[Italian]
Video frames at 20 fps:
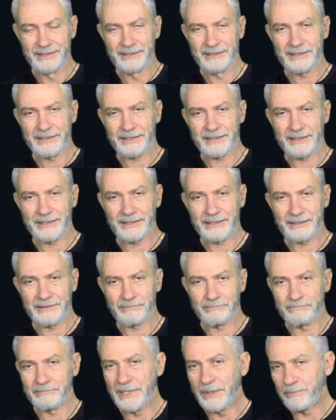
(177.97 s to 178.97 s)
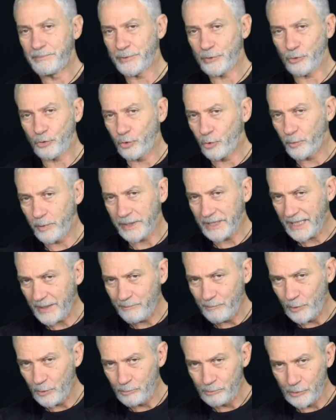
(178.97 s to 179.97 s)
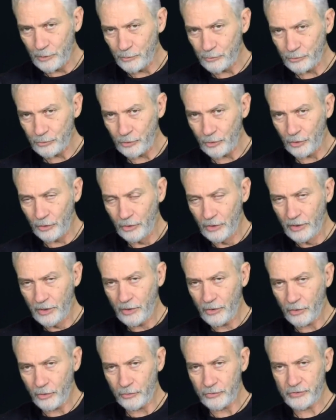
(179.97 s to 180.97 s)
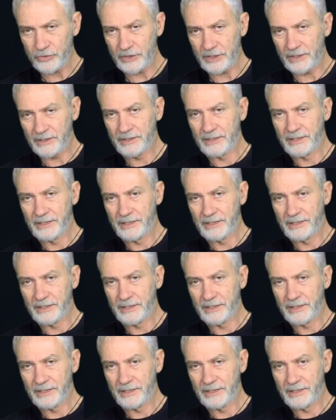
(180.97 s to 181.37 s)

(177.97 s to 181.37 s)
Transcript: Eh, mi preoccuperebbe un mondo così,